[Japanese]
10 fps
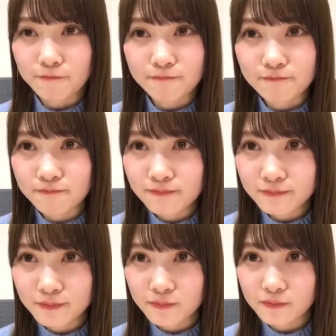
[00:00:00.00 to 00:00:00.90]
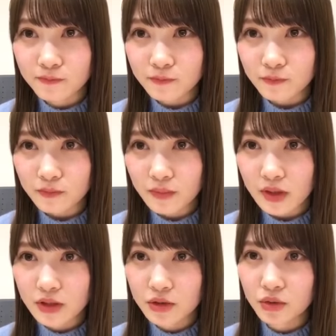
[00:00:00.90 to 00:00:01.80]
うん、
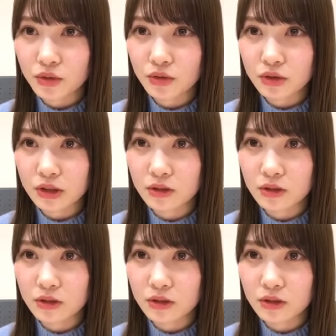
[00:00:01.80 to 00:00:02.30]
そう、